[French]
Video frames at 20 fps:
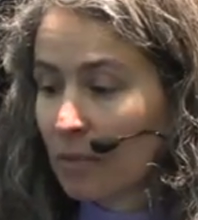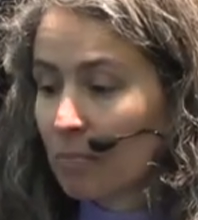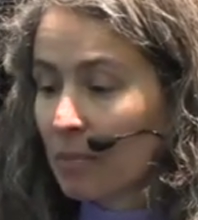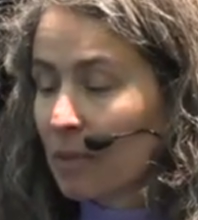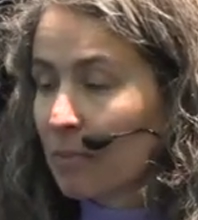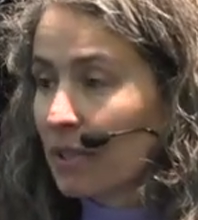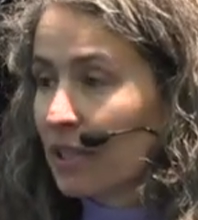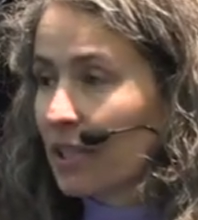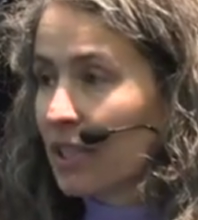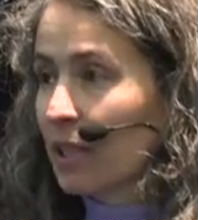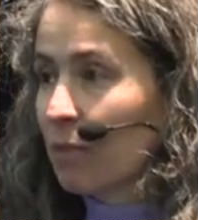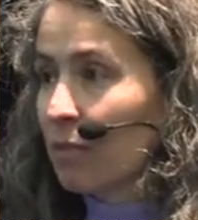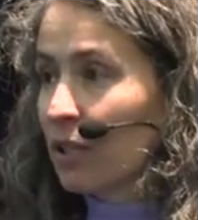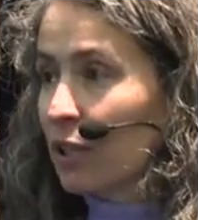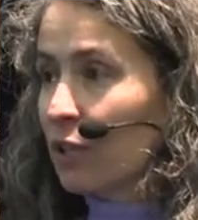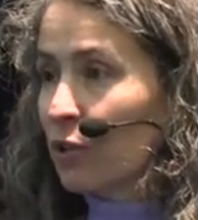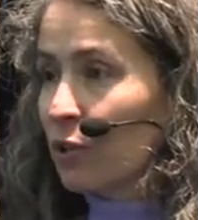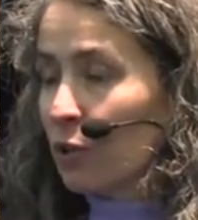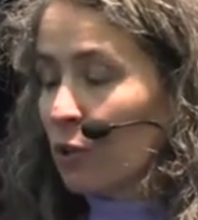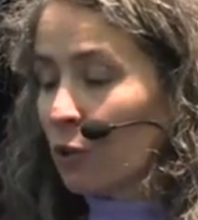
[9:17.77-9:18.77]
Même si,
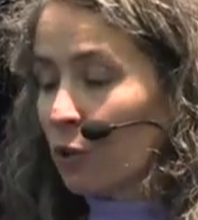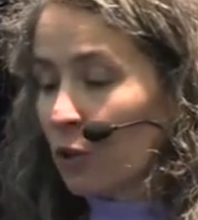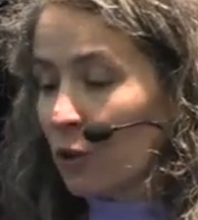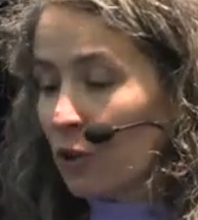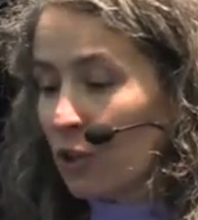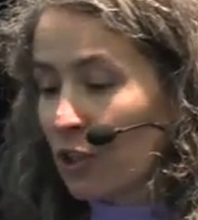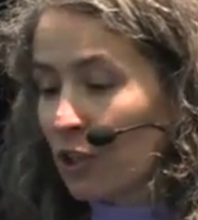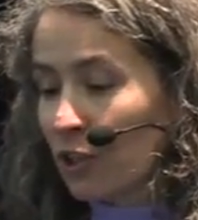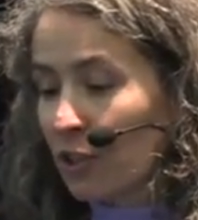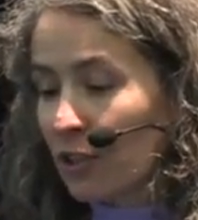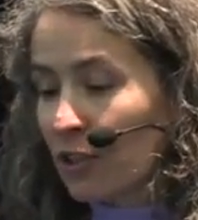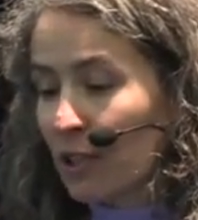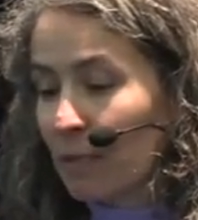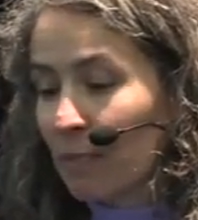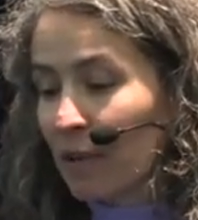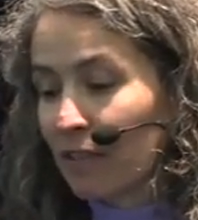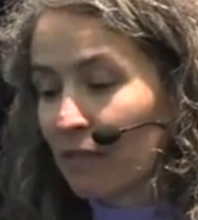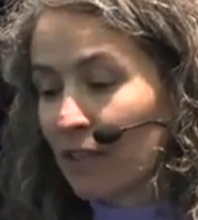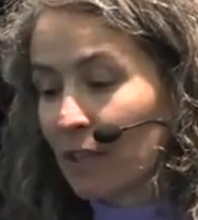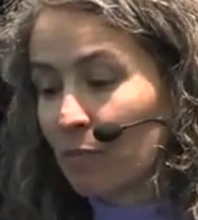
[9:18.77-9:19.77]
bien sûr, aucune science n'est
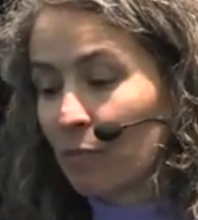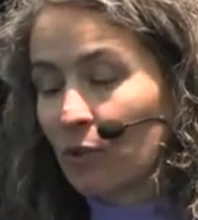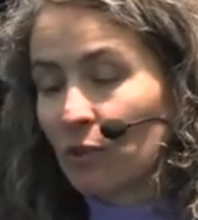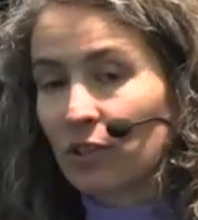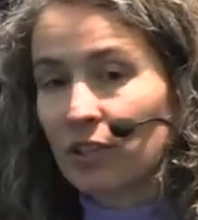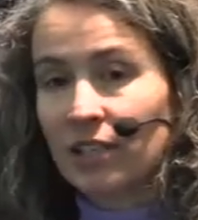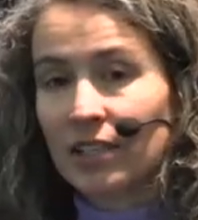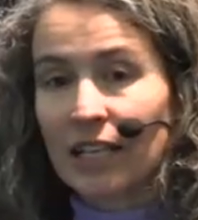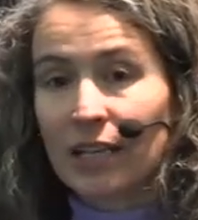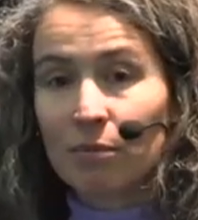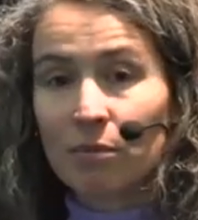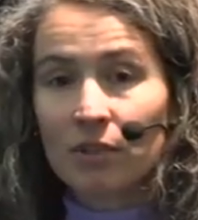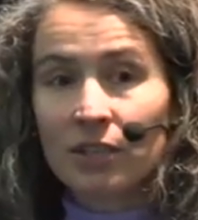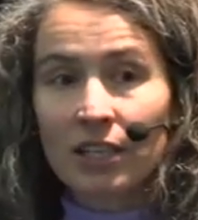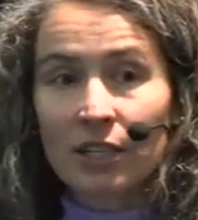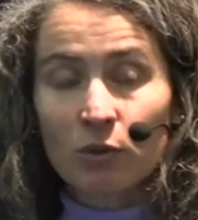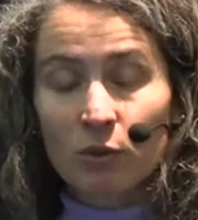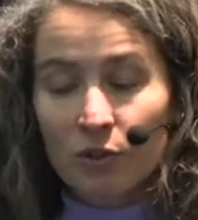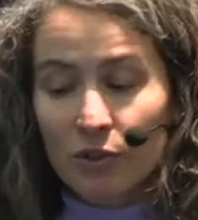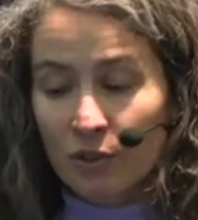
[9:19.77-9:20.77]
parfaitement stable
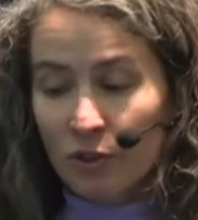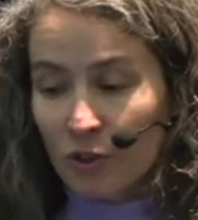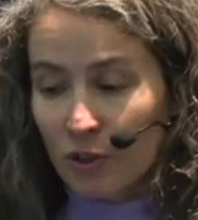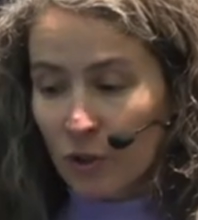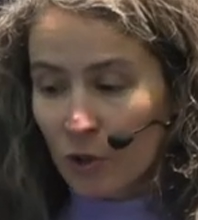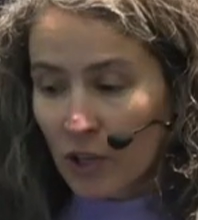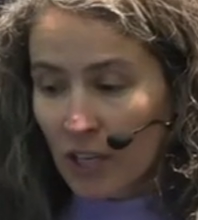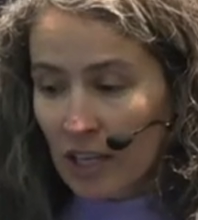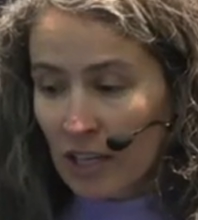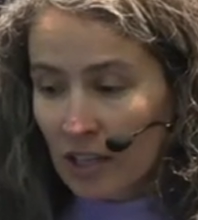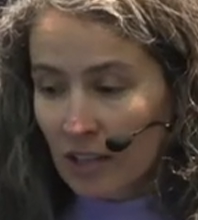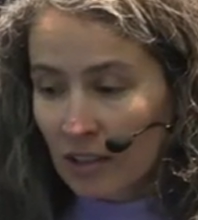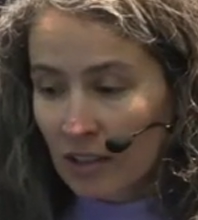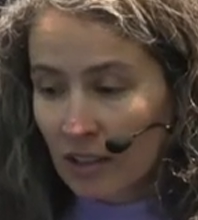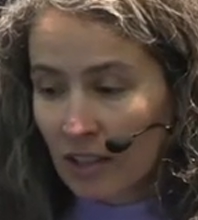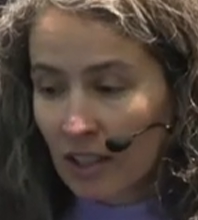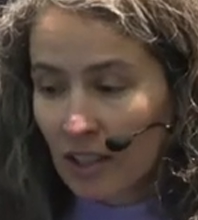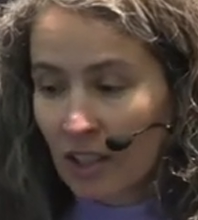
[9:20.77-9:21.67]
ni consensuelle,